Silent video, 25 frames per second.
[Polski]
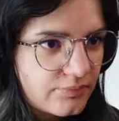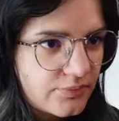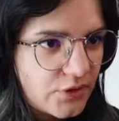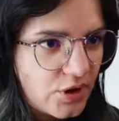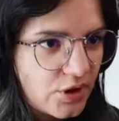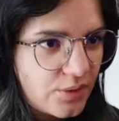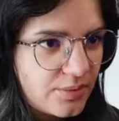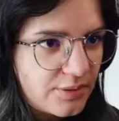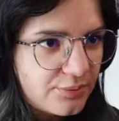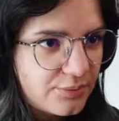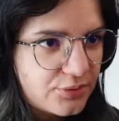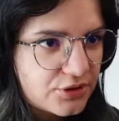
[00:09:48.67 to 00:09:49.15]

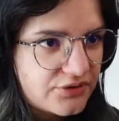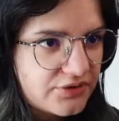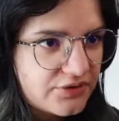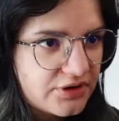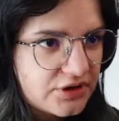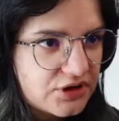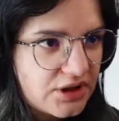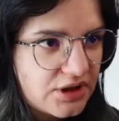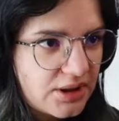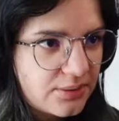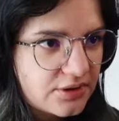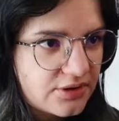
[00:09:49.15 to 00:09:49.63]
Dobra,
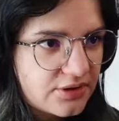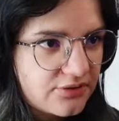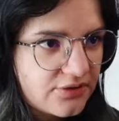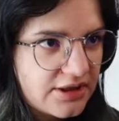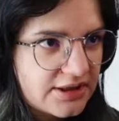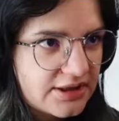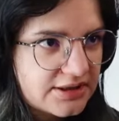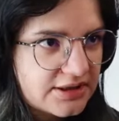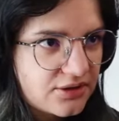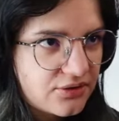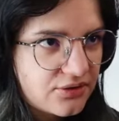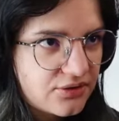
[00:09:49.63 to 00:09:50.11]
poświęciłam
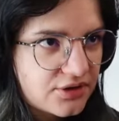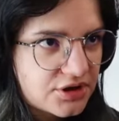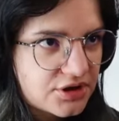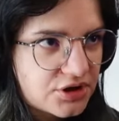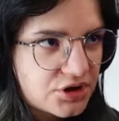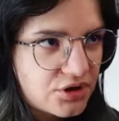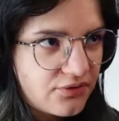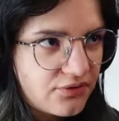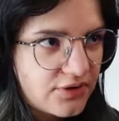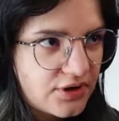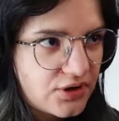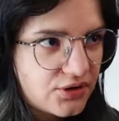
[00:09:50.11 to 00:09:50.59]
chwilę tego
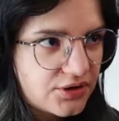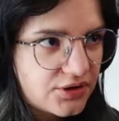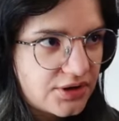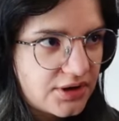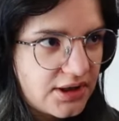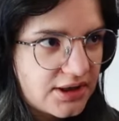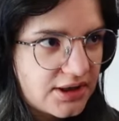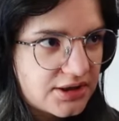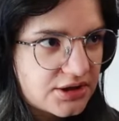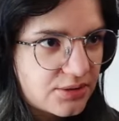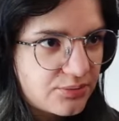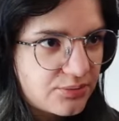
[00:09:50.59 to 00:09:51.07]
deszczowego
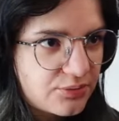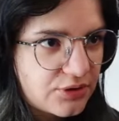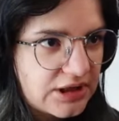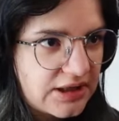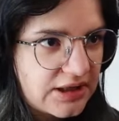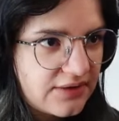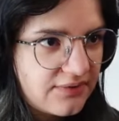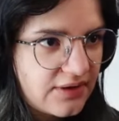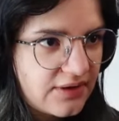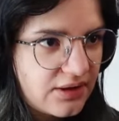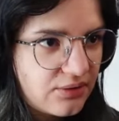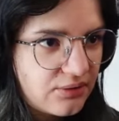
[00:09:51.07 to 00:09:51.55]
dnia, żeby
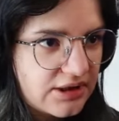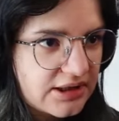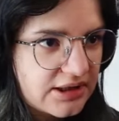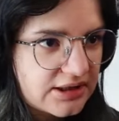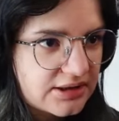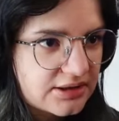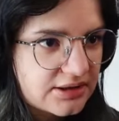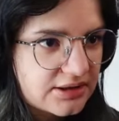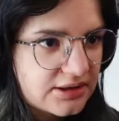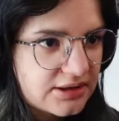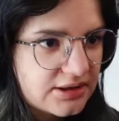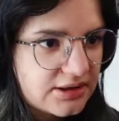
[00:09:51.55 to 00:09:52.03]

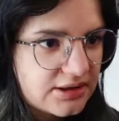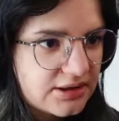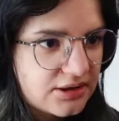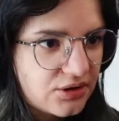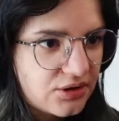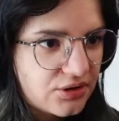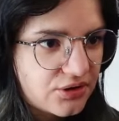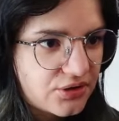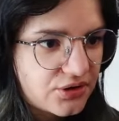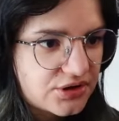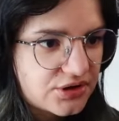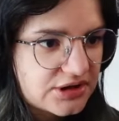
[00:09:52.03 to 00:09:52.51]
kawałek y,
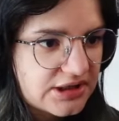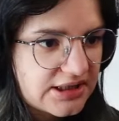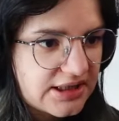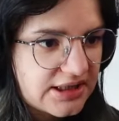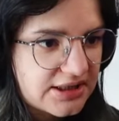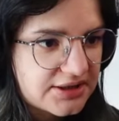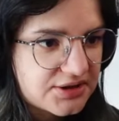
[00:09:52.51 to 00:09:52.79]
ogrodzenia